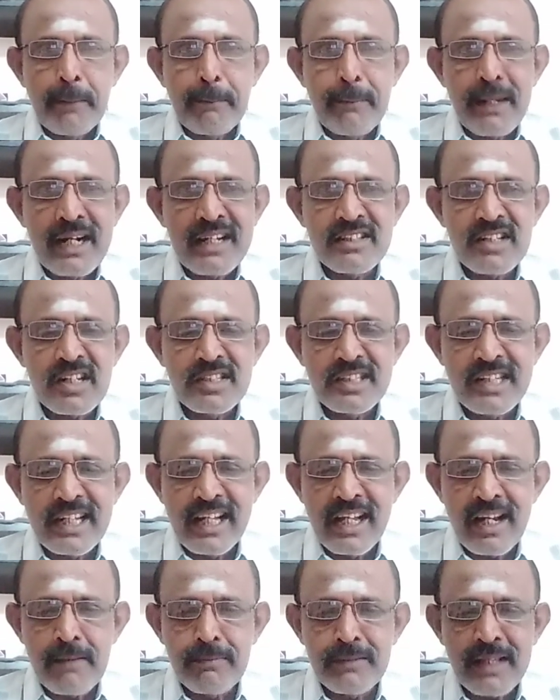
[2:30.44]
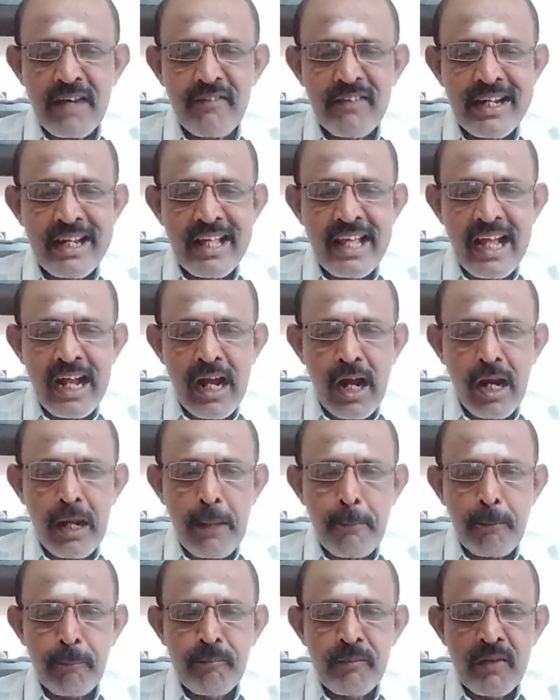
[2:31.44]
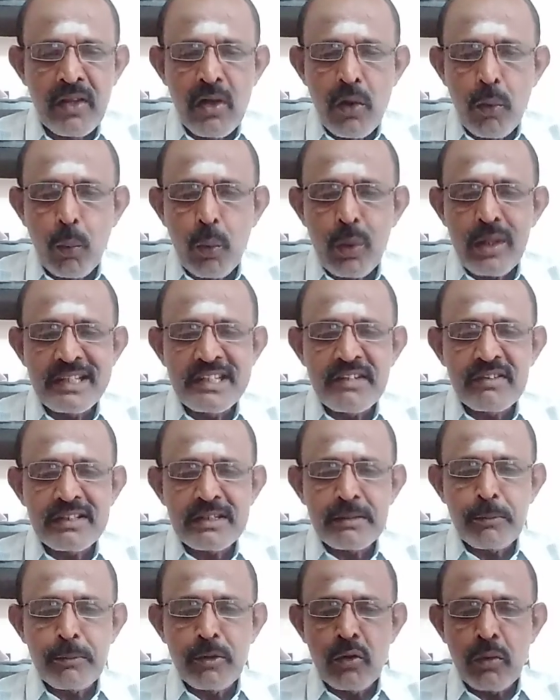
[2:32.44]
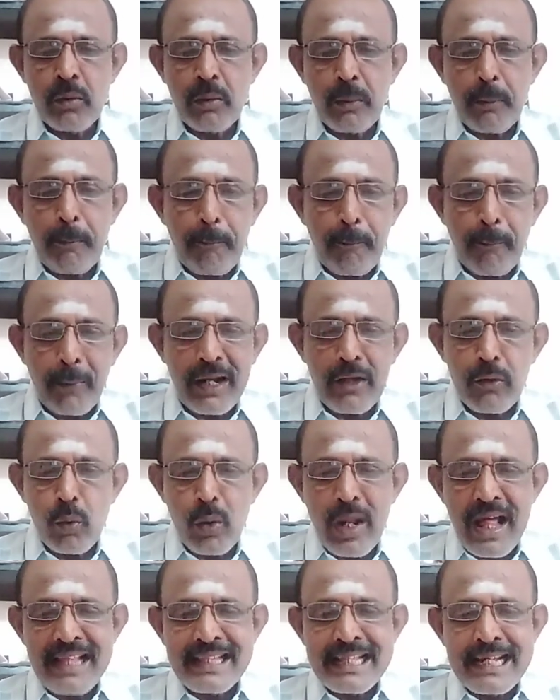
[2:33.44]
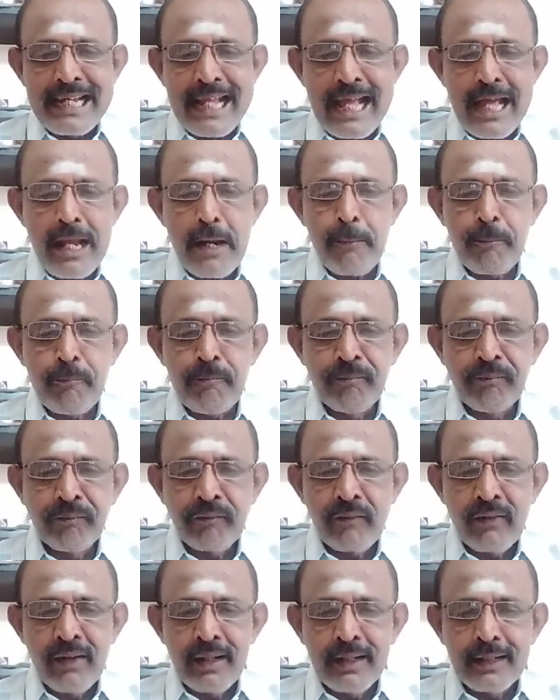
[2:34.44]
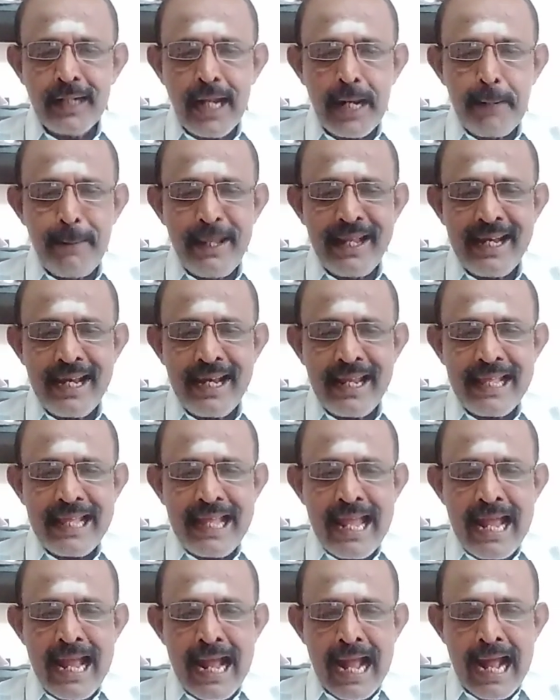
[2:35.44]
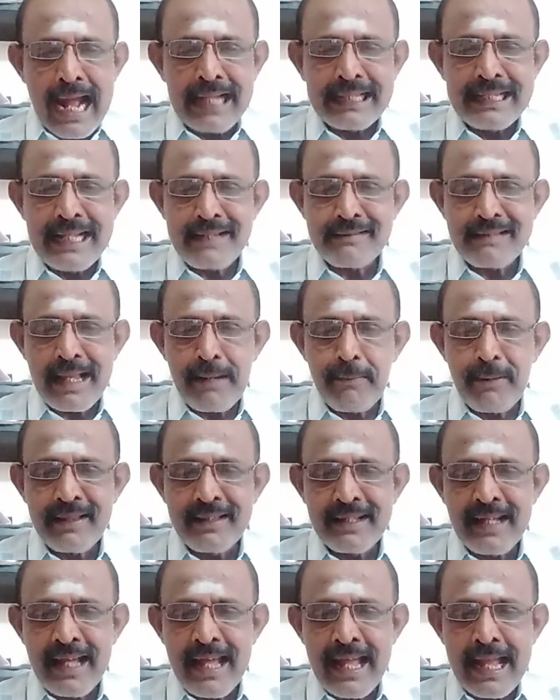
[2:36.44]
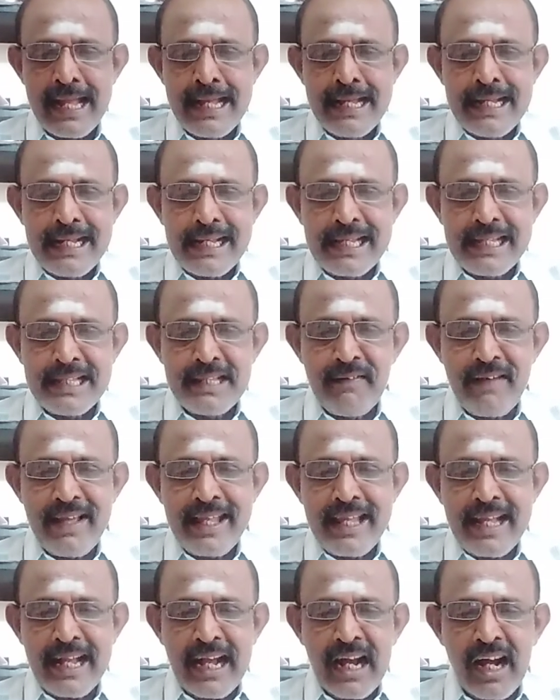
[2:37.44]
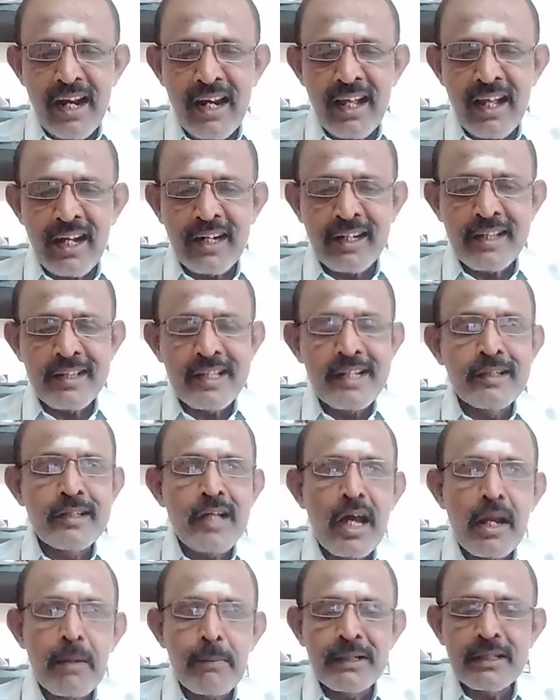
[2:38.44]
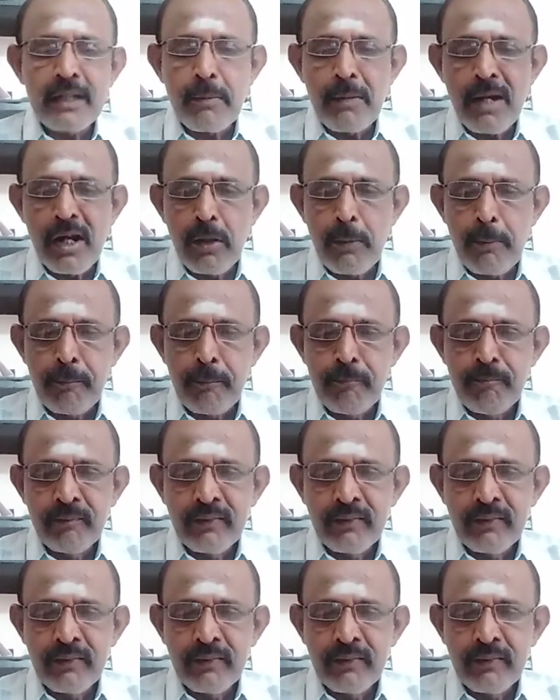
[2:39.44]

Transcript: மனசாட்சிக்கு இடம் தர வேண்டிய காலம் உணர்ச்சி வச படக்கூடாத நேரம் நன்மையை நினைக்க அதையே செயல்படுத்திக்க இதுவே இக்காலகட்டத்தின் தாரமந்திரமாகும்